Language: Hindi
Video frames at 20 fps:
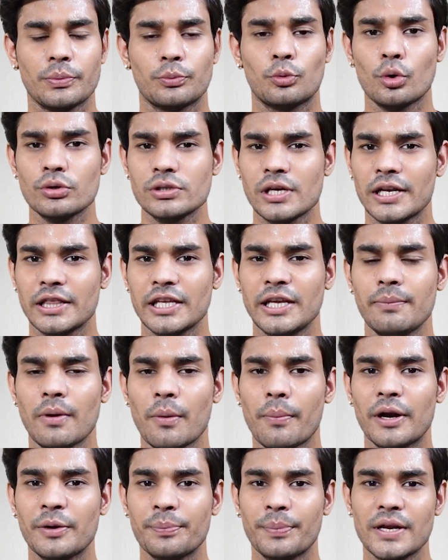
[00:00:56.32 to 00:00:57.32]
जब 2003
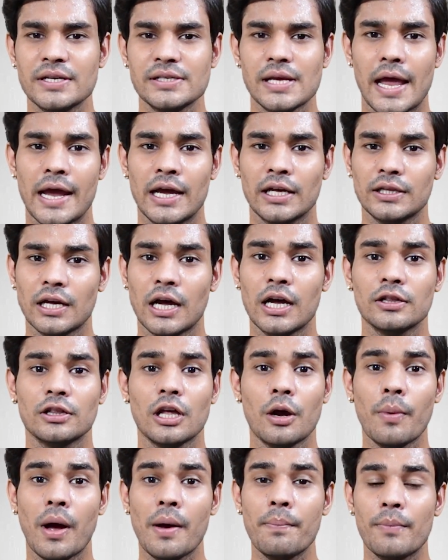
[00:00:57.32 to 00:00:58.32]
में वर्डप्रेस आया था
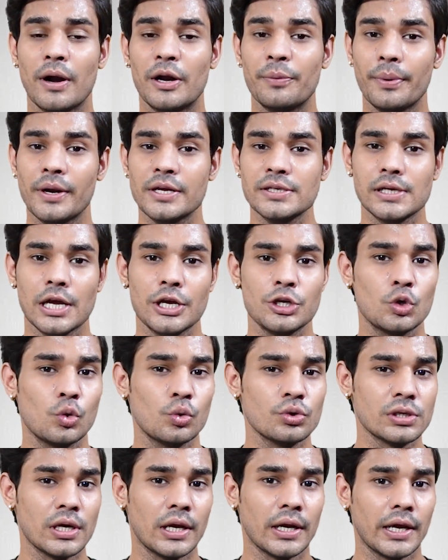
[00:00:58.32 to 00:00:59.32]
तब आप वर्डप्रेस का
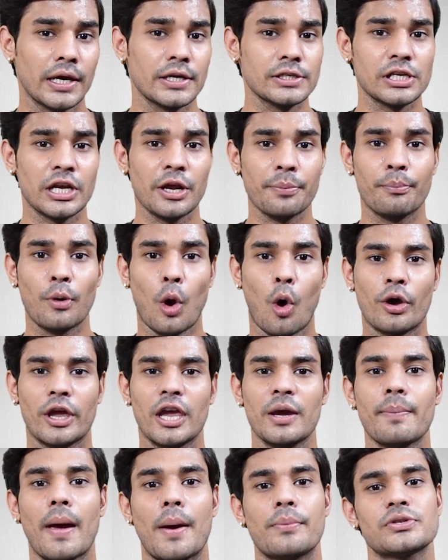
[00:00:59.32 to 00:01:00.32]
यूज़ करके सिर्फ
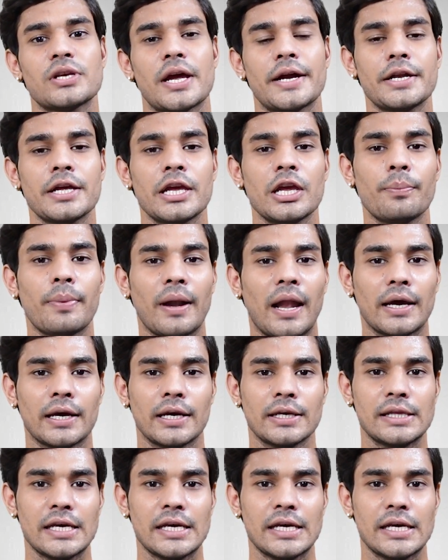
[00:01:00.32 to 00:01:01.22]
ब्लॉगिंग वेबसाइट ही बना के